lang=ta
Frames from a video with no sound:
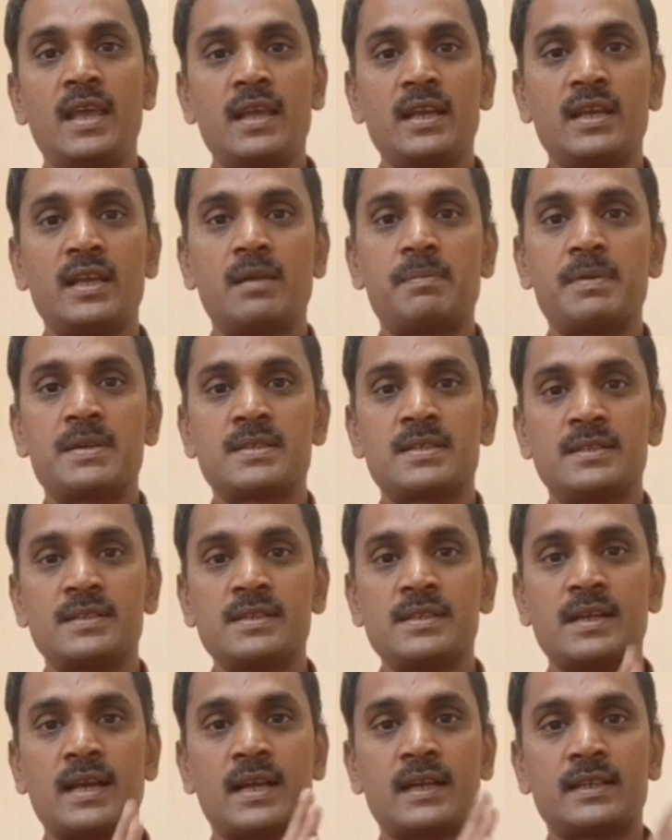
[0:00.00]
ஏங்கிற
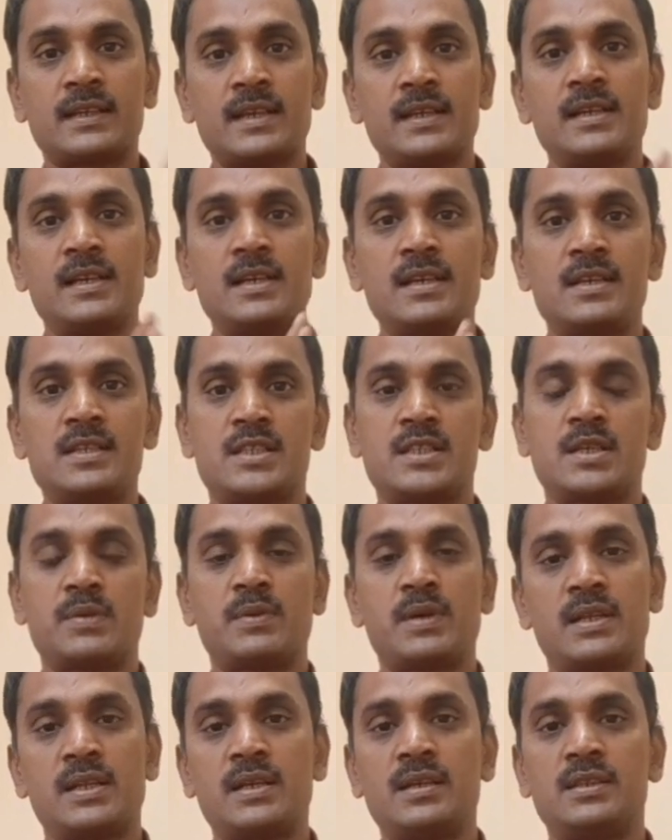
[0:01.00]
பர்சனுக்கு கரெக்டாக ஏழு லட்ச
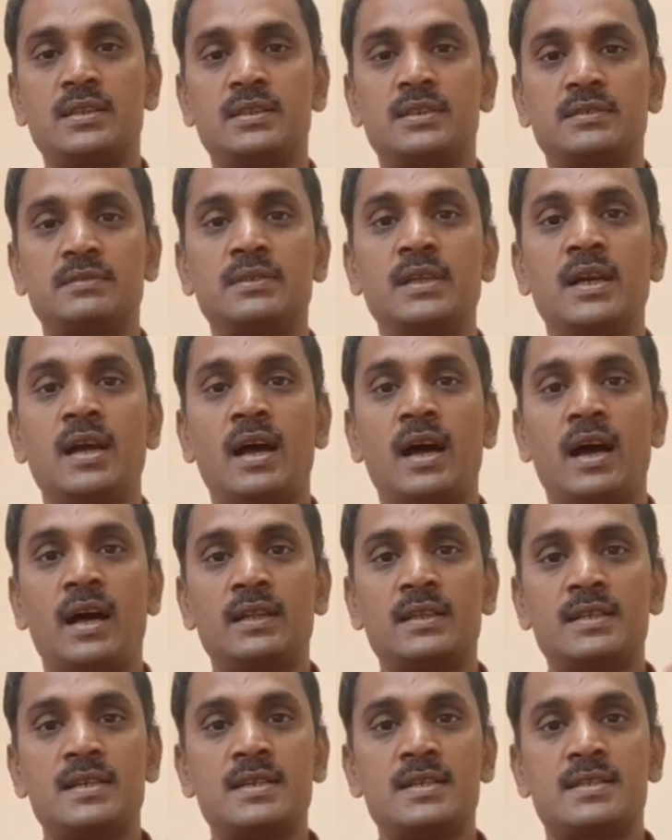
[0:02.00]
ரூபா தான்
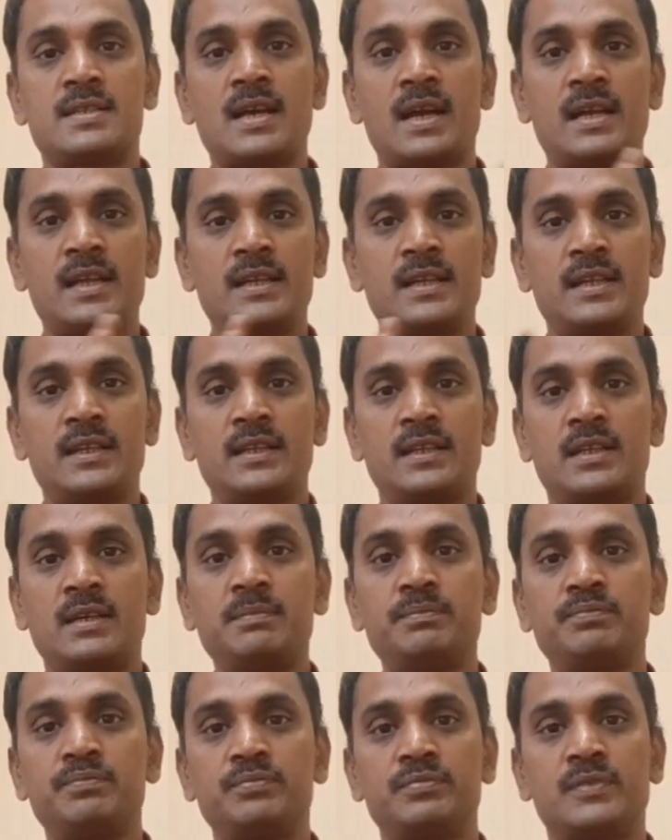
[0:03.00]
அந்த சேலரி
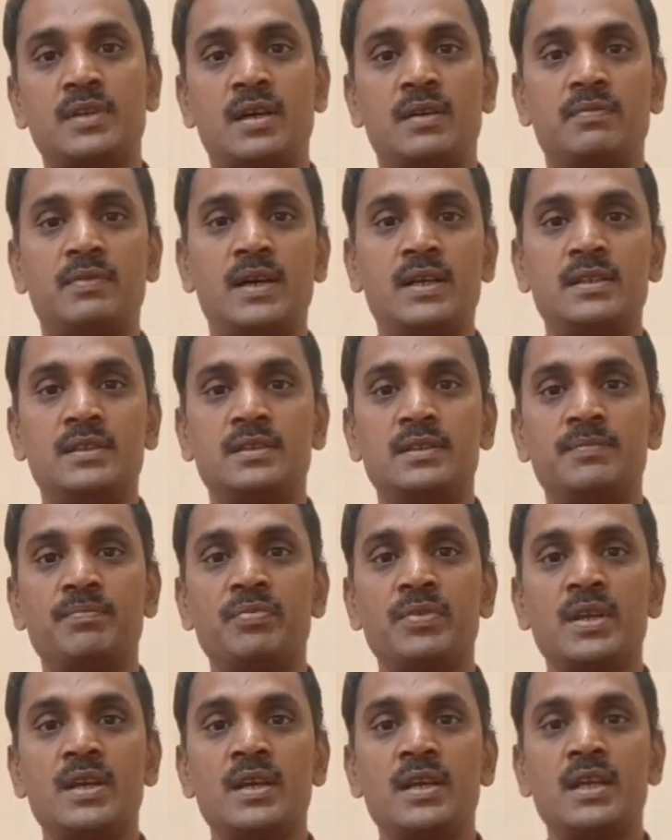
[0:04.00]
இன்கம் வருது
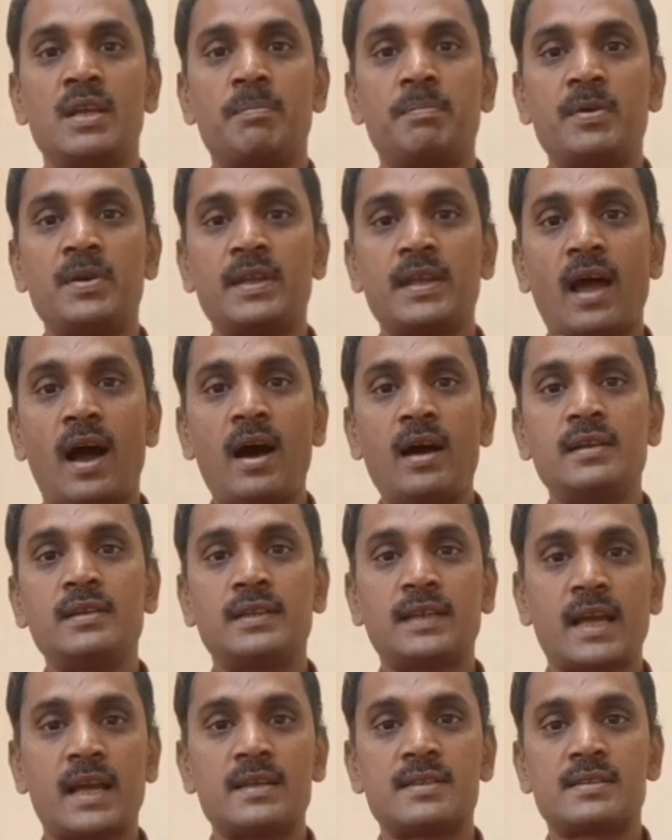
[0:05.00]
இப்போ யார்
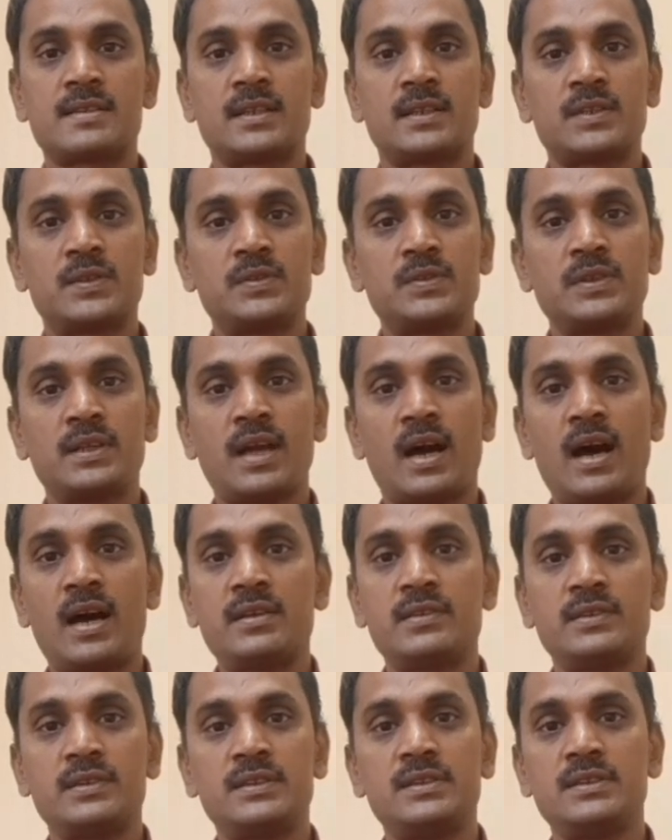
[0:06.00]
டேக்ஸ் கட்டணும்
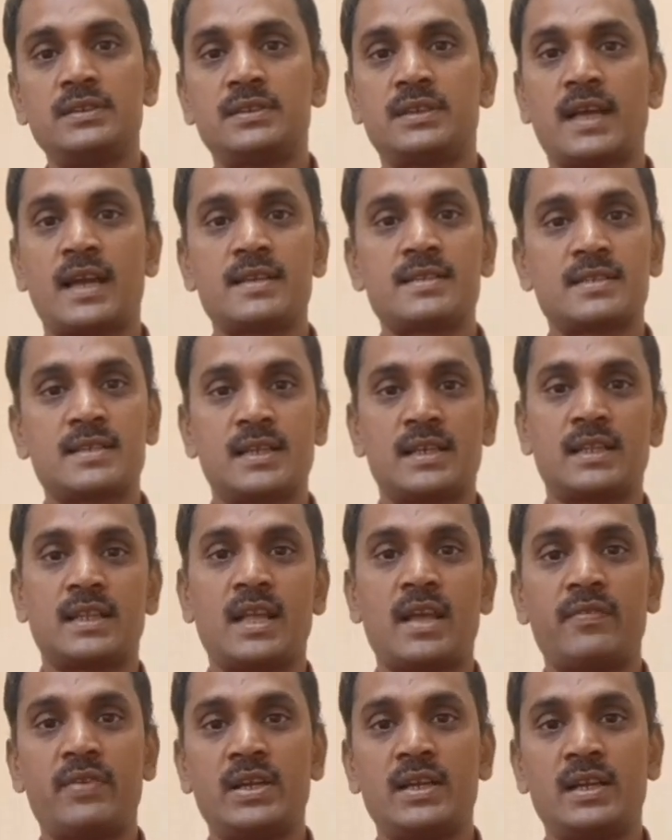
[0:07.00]
யார் வந்து டேக்ஸ் கட்ட
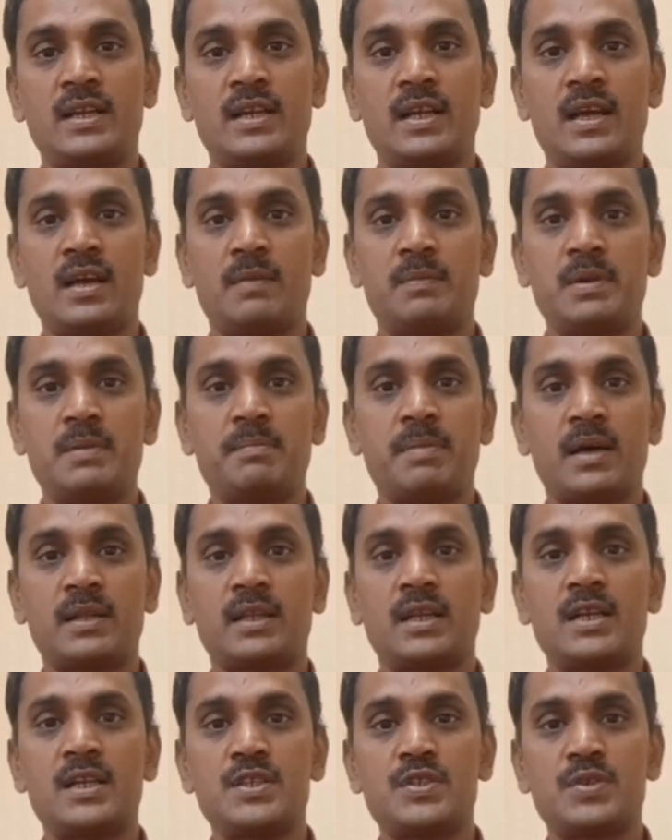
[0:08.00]
தேவை இல்லை அப்படின்னு
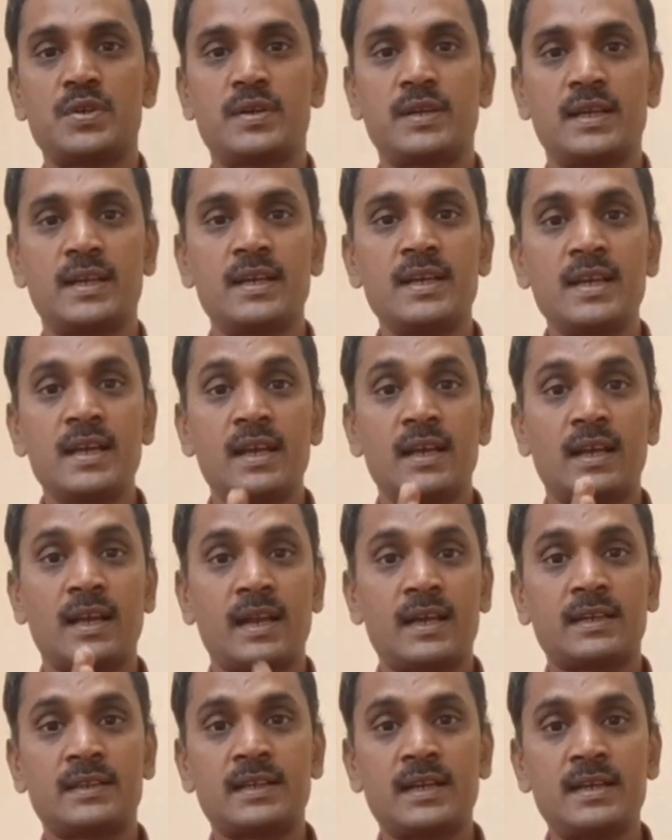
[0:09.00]
பார்த்தீங்கன்னு வச்சுக்கோங்களேன்
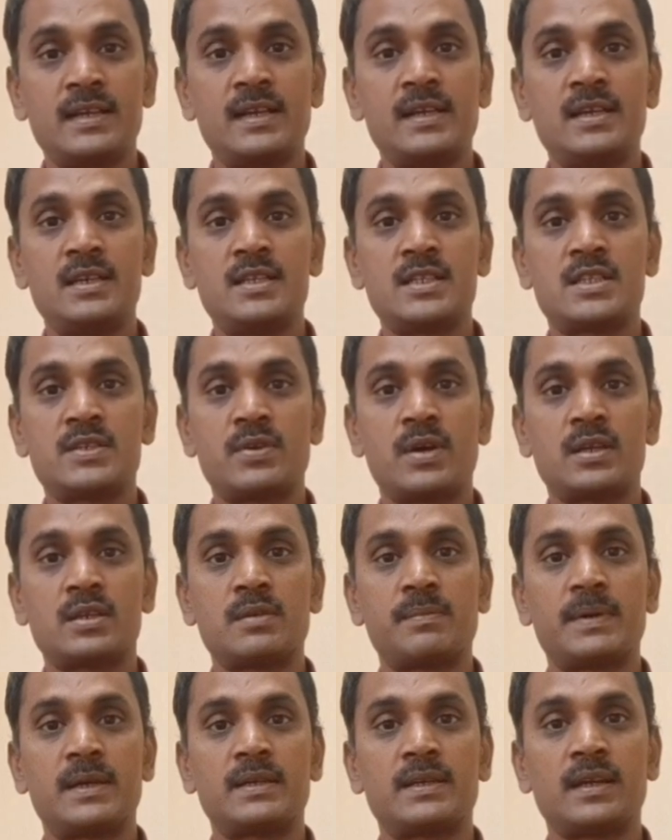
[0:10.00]
கரெக்டாக ஏழு லட்ச ரூபா
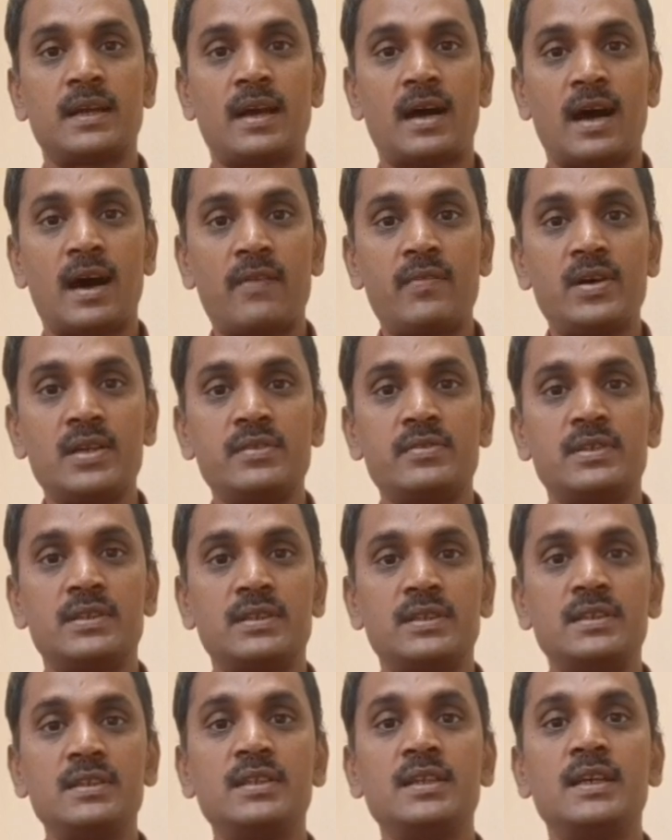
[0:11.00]
இருக்குது பாருங்கள் அவர்
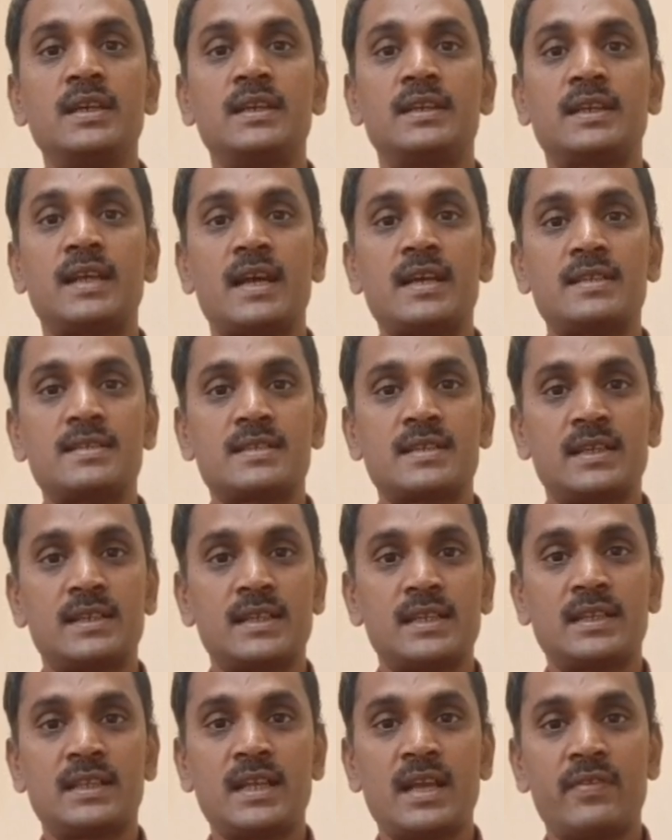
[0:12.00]
வந்து டேக்ஸ்
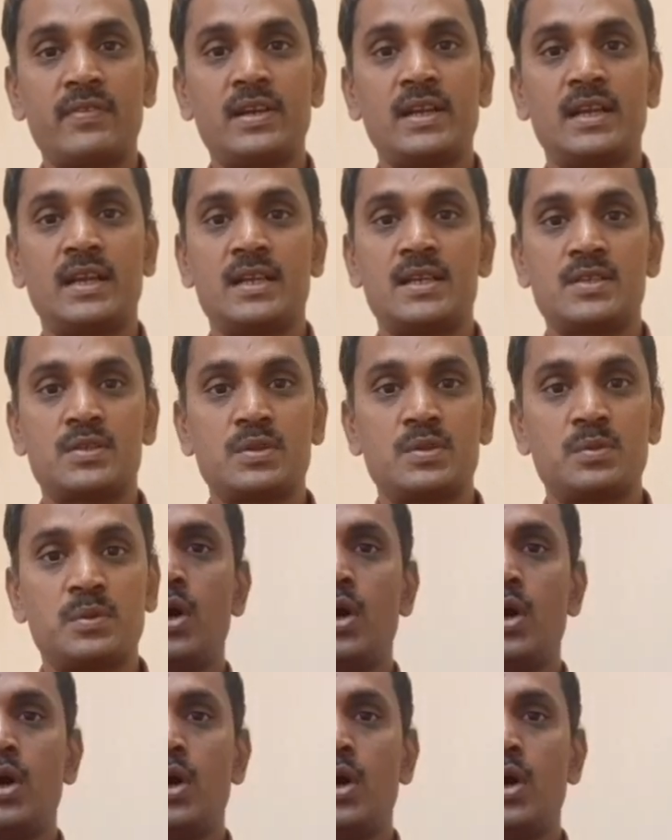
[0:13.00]
கட்ட தேவையில்லை ஸோ